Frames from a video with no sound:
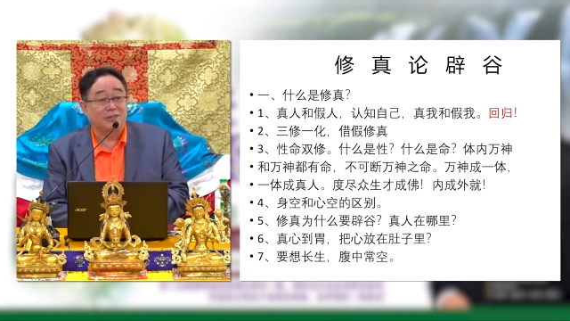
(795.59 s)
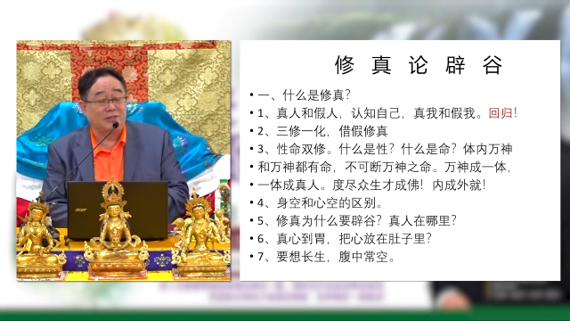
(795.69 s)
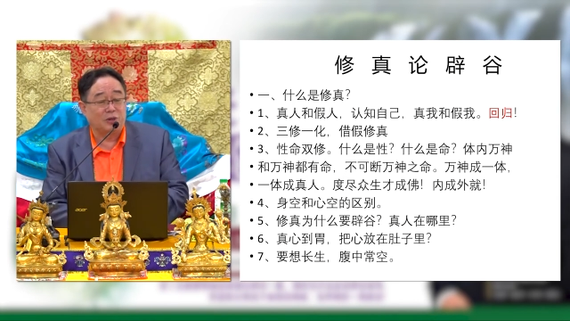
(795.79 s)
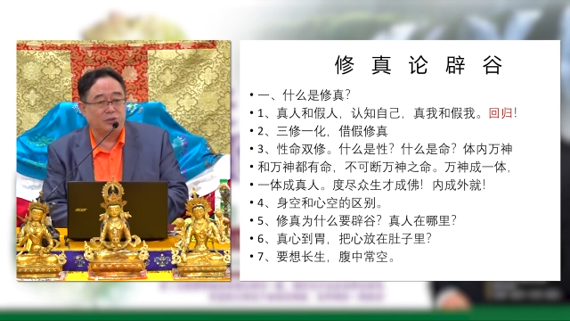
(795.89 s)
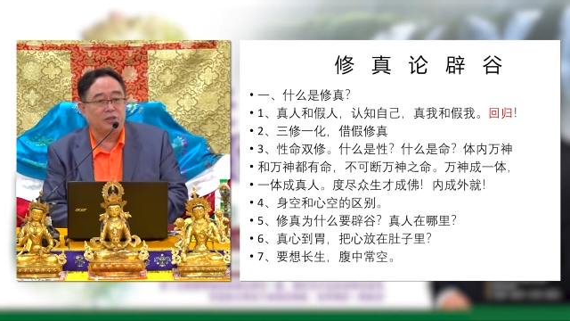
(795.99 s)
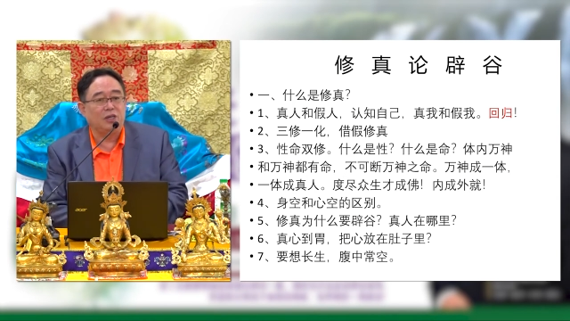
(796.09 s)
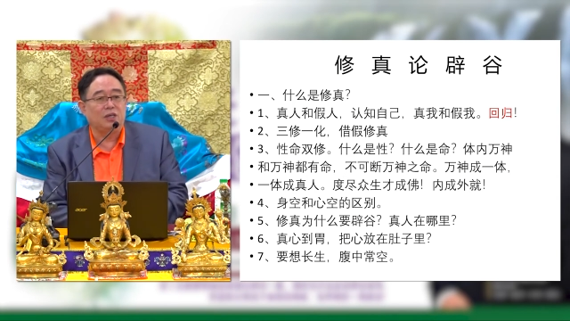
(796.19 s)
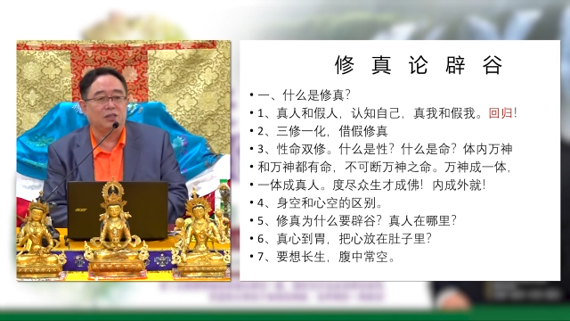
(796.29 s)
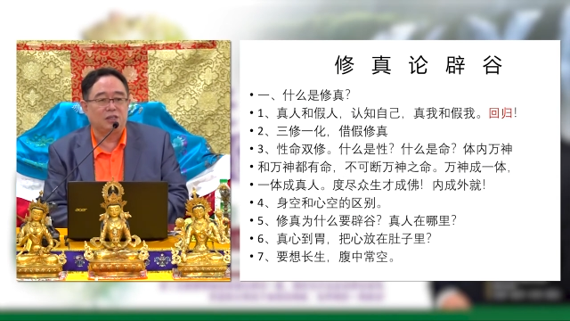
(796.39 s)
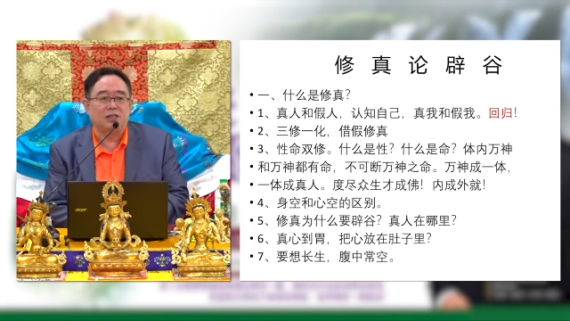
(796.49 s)
这叫
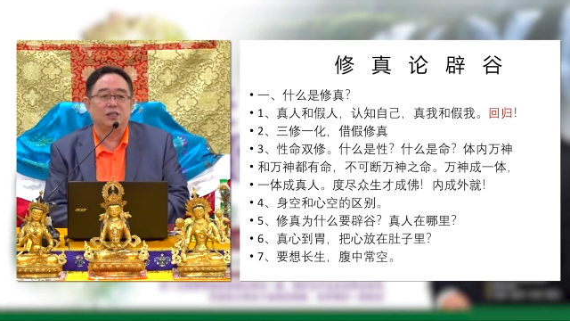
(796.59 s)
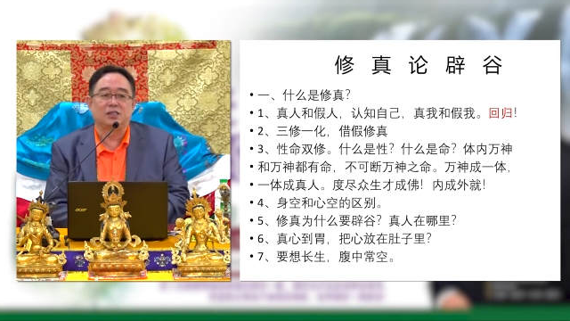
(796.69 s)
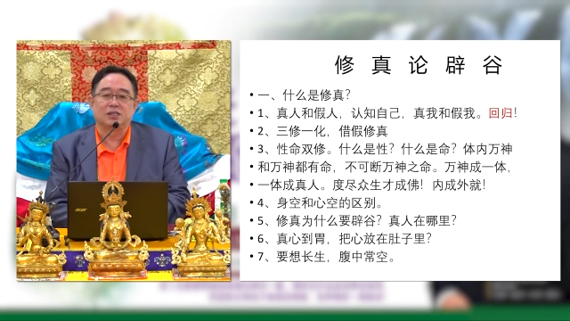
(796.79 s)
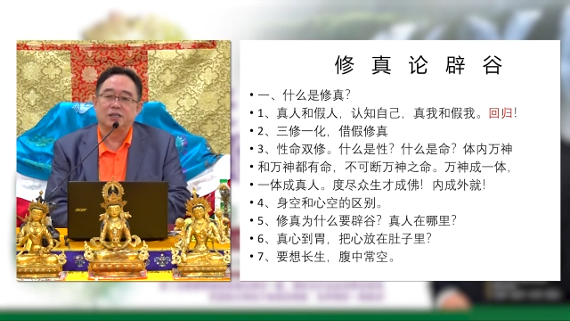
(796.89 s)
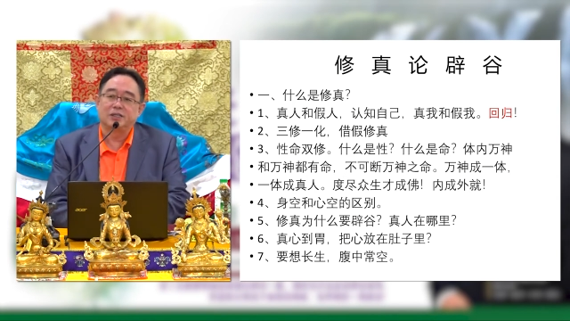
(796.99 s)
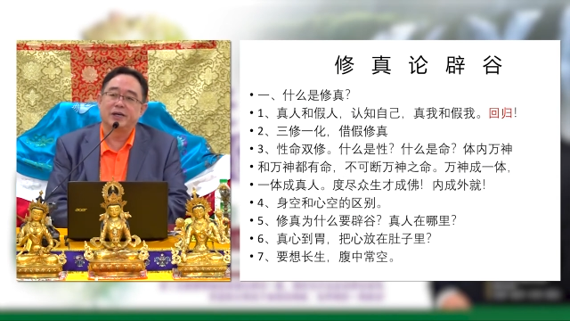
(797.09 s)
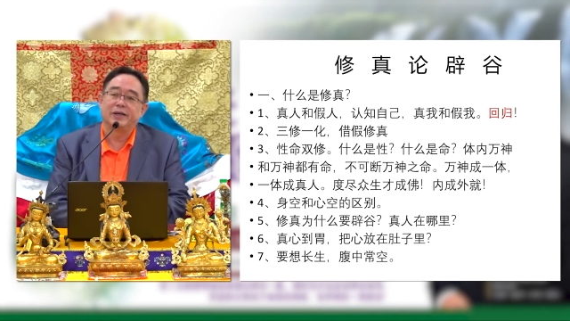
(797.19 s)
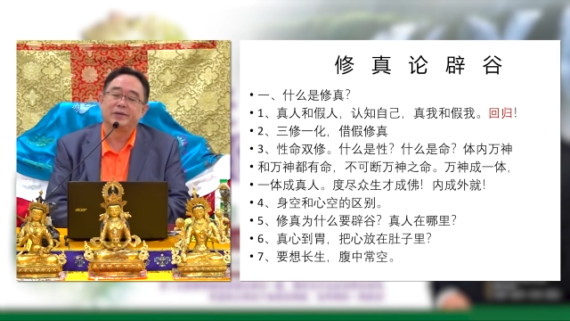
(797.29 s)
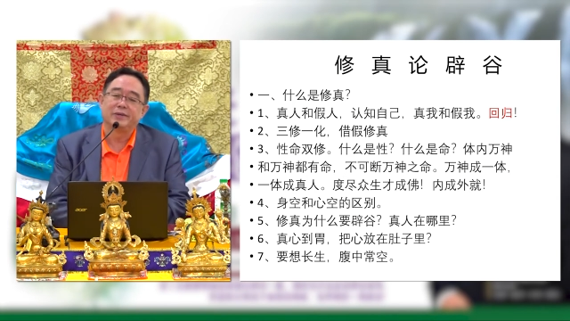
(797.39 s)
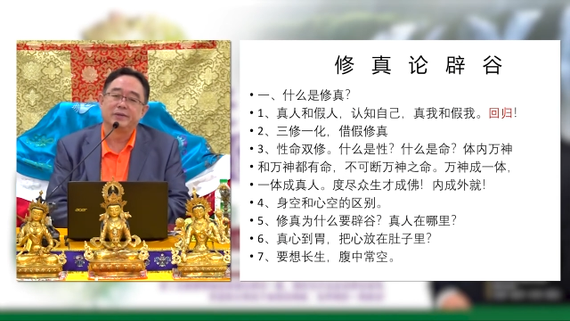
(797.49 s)
一体成真。